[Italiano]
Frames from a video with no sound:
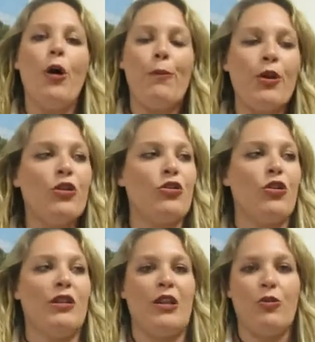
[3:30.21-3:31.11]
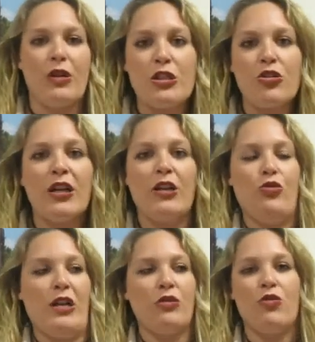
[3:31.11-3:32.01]
oppure ho incontrato persone che
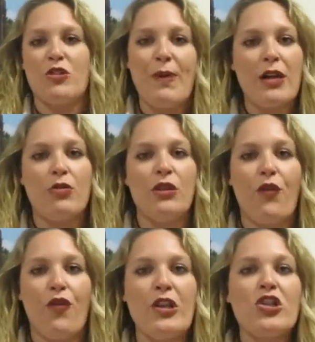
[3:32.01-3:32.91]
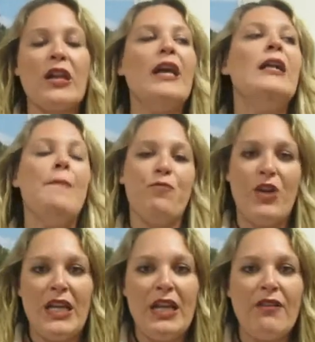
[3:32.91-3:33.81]
durante uno sbarco difficile
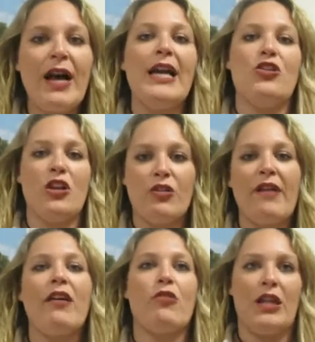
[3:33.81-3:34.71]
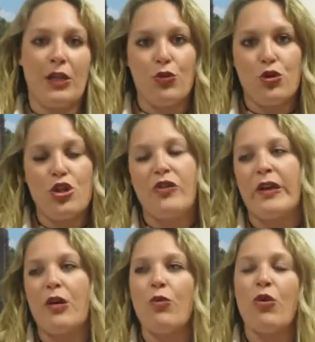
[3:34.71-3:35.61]
veniva e ci aiutava con la la traduzione
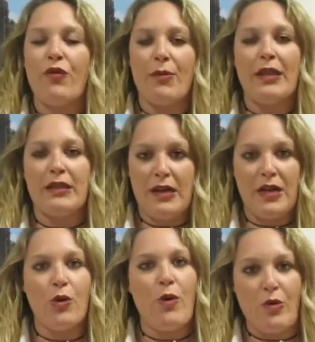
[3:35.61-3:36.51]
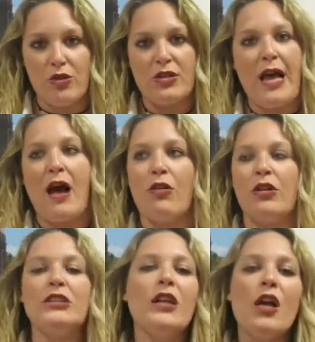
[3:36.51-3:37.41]
perché comunque ovviamente la lingua è un
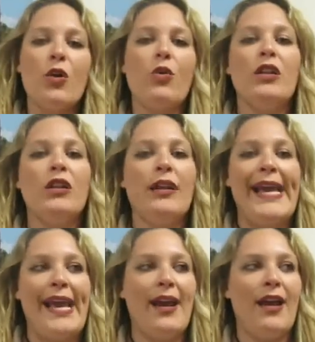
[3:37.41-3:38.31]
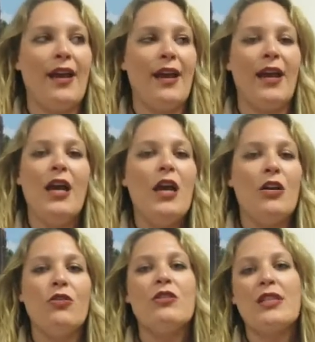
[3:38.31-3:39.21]
ostacolo quindi eh,
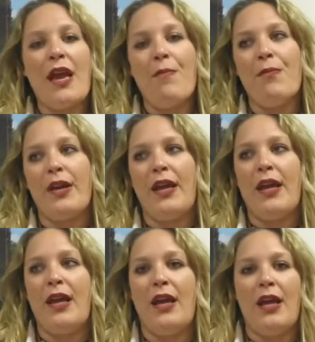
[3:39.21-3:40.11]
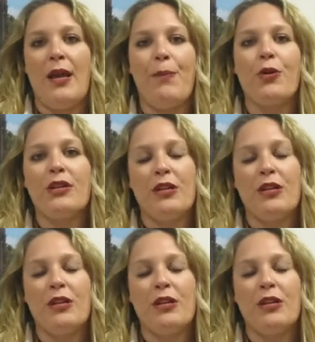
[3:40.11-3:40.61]
non sempre